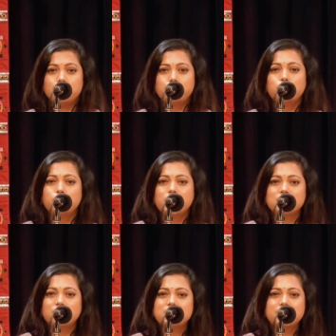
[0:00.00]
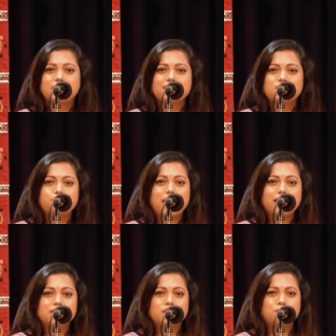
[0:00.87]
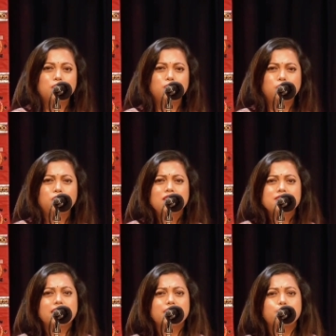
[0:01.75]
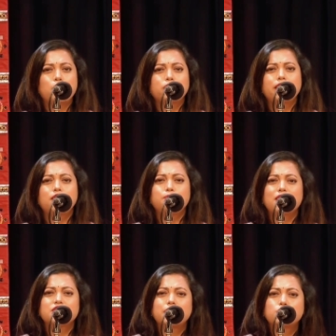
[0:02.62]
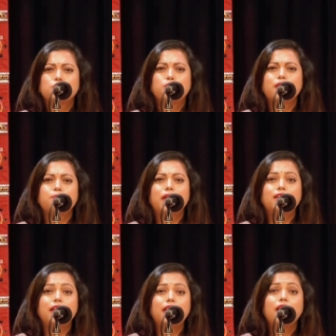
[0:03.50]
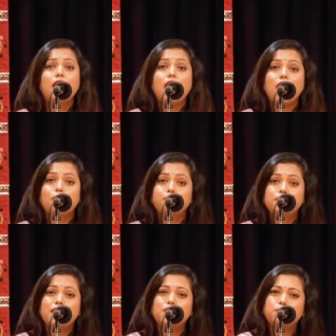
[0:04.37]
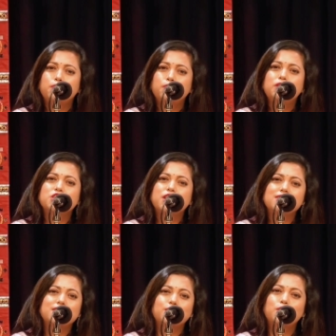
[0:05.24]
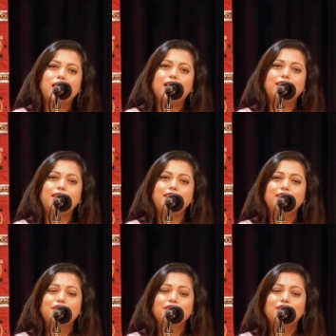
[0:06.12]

আর ফুরিয়ে যাওয়া সিগারেটের প্যাকেটের মতো যাকে পথের পাশে ছুঁড়ে ফেলে আপনার ফুল সাজানো গাড়ি